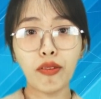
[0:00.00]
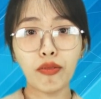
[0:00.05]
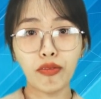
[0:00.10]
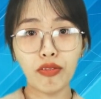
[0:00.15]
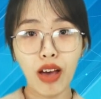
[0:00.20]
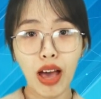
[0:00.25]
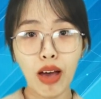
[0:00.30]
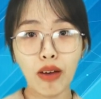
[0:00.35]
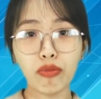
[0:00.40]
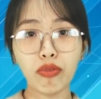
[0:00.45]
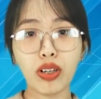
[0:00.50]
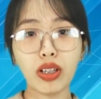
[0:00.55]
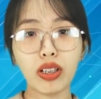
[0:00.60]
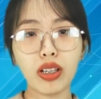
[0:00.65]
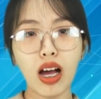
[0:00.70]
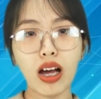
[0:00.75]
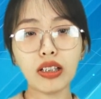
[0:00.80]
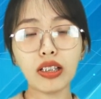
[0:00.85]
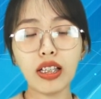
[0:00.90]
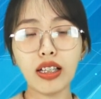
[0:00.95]
và vẫn
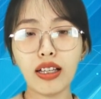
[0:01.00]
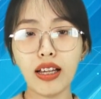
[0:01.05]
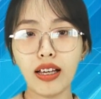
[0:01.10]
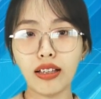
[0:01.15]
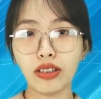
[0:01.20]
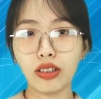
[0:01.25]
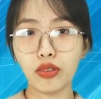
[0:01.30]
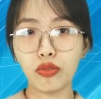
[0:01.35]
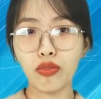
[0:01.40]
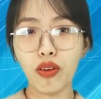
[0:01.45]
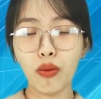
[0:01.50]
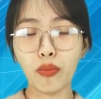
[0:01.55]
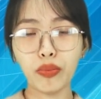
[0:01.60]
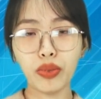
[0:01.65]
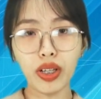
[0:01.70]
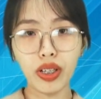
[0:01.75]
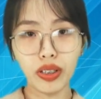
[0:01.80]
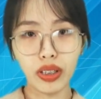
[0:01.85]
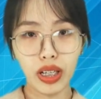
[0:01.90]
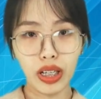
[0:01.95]
có tỷ lệ tử vong
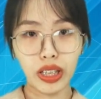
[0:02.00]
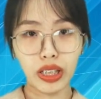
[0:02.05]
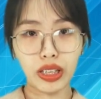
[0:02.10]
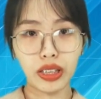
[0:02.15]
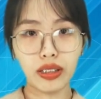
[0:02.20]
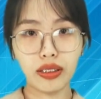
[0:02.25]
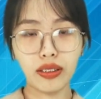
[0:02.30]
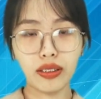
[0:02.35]
nhất định.